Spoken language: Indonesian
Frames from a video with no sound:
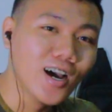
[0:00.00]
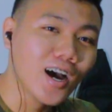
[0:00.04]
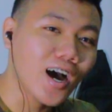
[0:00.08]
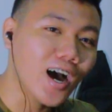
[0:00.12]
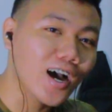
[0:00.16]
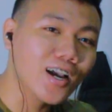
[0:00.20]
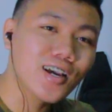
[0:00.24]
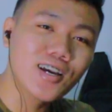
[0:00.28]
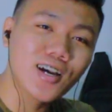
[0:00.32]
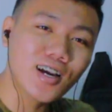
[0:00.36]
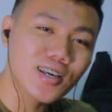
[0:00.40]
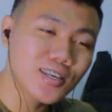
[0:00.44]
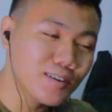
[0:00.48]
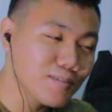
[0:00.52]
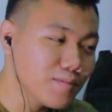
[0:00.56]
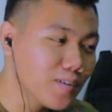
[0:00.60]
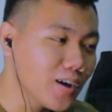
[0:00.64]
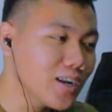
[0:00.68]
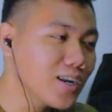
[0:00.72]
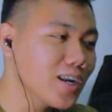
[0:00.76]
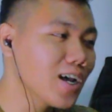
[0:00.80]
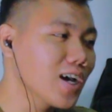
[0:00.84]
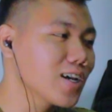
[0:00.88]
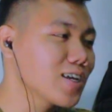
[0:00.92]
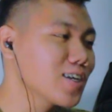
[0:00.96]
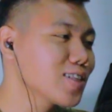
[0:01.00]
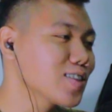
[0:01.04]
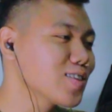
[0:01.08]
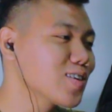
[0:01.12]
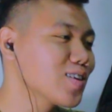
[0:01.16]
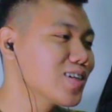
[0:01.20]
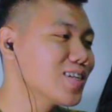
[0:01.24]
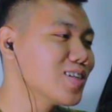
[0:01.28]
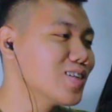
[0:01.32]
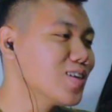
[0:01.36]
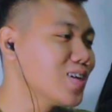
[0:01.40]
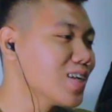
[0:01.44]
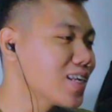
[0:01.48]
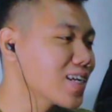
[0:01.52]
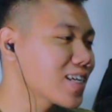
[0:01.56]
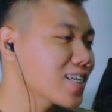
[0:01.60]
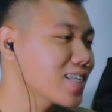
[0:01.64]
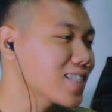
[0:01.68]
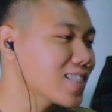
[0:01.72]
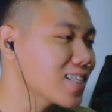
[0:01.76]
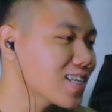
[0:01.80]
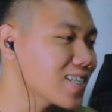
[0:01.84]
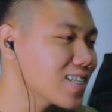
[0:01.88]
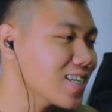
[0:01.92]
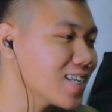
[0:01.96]
Agak gimana gitu, idola
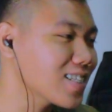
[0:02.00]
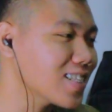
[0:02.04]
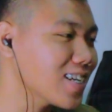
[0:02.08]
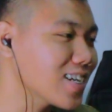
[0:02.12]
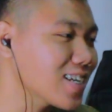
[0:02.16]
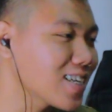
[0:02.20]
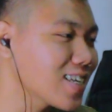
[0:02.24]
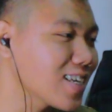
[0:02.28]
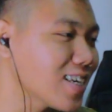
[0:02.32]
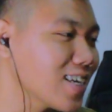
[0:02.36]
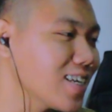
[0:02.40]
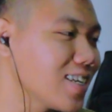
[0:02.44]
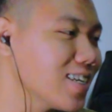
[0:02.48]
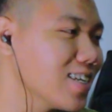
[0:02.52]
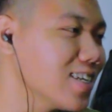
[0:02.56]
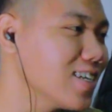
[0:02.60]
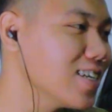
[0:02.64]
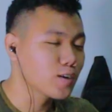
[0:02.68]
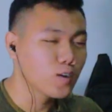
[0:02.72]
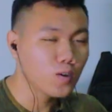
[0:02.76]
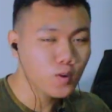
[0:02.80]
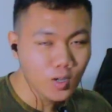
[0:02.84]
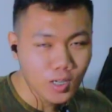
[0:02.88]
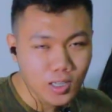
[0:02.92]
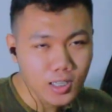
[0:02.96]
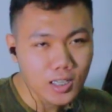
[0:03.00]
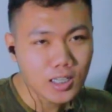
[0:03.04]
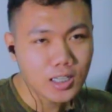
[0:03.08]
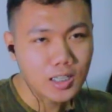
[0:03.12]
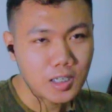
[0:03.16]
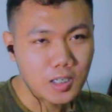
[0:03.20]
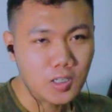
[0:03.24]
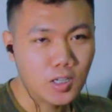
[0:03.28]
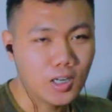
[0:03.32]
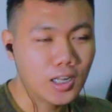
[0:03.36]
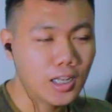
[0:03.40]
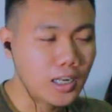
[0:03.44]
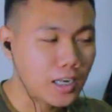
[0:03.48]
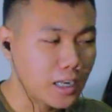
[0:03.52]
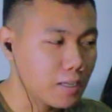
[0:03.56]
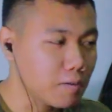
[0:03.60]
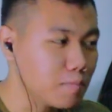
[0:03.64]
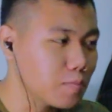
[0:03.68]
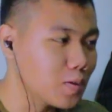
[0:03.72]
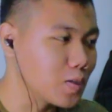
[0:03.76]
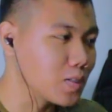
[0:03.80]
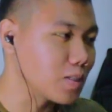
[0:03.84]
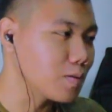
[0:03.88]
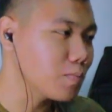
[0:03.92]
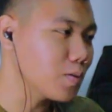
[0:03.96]
kita ternyata gay. Gue ngeidolain
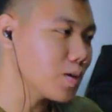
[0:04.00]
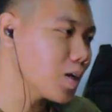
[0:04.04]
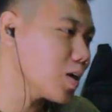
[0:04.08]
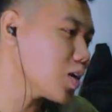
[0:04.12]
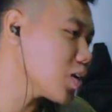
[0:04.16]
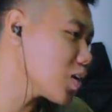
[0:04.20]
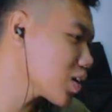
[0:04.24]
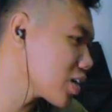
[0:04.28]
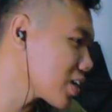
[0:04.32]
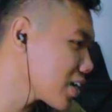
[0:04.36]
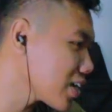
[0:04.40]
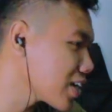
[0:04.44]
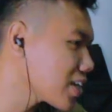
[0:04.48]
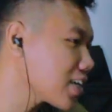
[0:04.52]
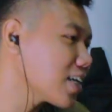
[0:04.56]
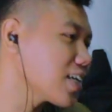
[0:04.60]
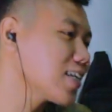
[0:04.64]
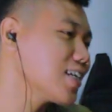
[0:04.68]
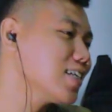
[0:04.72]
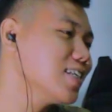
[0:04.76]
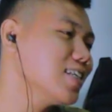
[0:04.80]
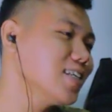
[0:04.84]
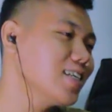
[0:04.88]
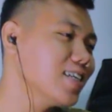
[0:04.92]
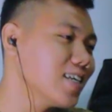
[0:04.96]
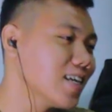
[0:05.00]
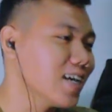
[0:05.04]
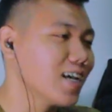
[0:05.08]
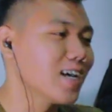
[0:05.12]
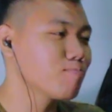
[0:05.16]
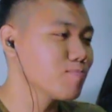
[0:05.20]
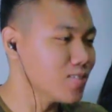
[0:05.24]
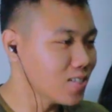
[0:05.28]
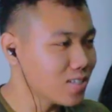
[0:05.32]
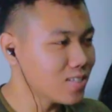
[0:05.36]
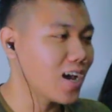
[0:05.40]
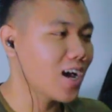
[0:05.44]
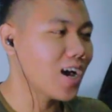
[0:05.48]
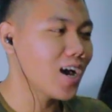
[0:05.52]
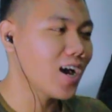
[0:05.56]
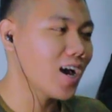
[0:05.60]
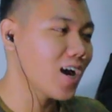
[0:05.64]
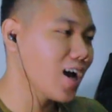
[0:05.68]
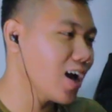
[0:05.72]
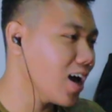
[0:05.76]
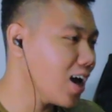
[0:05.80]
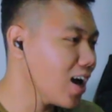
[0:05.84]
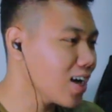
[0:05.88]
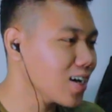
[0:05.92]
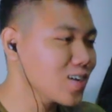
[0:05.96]
lemon, tapi kalau gay kayak gini ya...
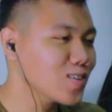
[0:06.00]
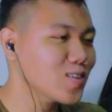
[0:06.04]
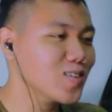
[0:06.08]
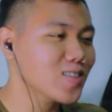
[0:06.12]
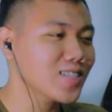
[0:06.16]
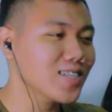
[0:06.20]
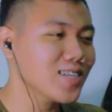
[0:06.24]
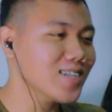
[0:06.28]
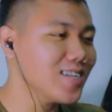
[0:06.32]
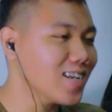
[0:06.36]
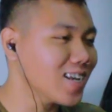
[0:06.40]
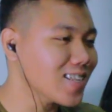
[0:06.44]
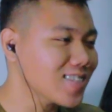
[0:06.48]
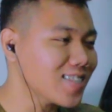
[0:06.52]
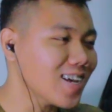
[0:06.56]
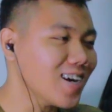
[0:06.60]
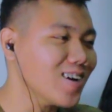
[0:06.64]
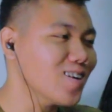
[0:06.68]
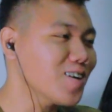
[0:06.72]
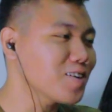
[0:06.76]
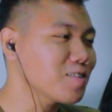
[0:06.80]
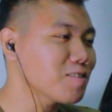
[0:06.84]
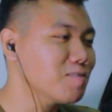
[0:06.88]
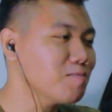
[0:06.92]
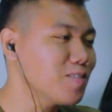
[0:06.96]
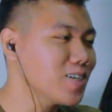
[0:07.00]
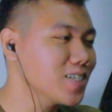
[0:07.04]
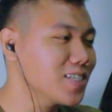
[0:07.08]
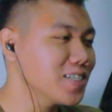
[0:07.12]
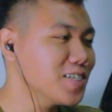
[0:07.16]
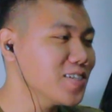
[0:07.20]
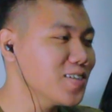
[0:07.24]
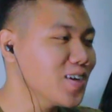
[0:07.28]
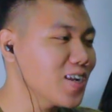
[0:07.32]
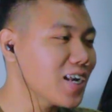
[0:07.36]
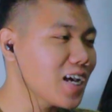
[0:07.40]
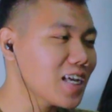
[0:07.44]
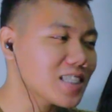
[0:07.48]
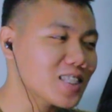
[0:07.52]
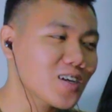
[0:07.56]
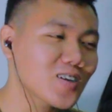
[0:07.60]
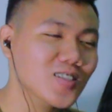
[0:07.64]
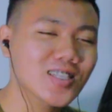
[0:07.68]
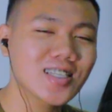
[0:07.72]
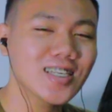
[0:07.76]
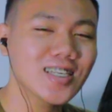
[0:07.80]
Aha, aku tidak tahu aku masih idola atau